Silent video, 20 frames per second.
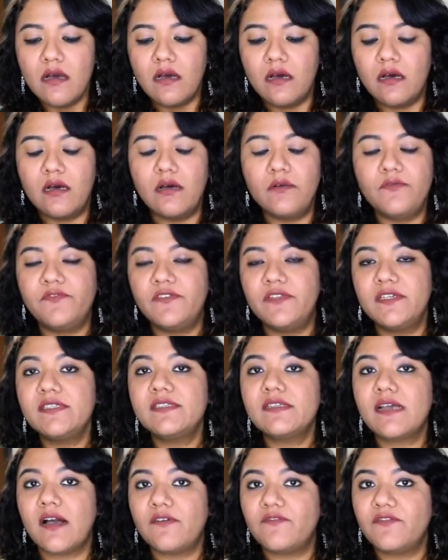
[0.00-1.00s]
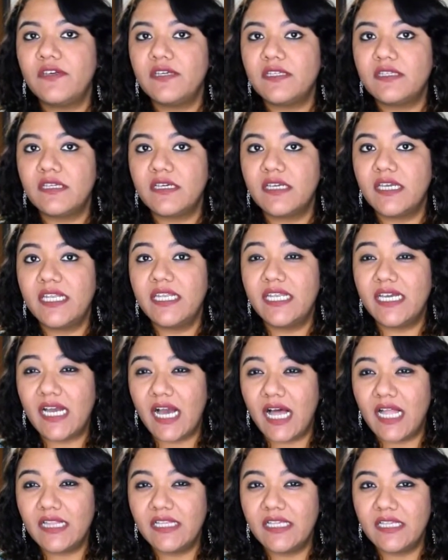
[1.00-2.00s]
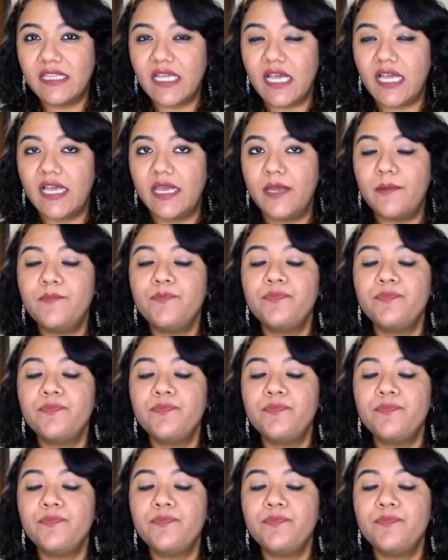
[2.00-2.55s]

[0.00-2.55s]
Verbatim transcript: फ्रिज uh, काफ़ी हद तक ये निकाल देता है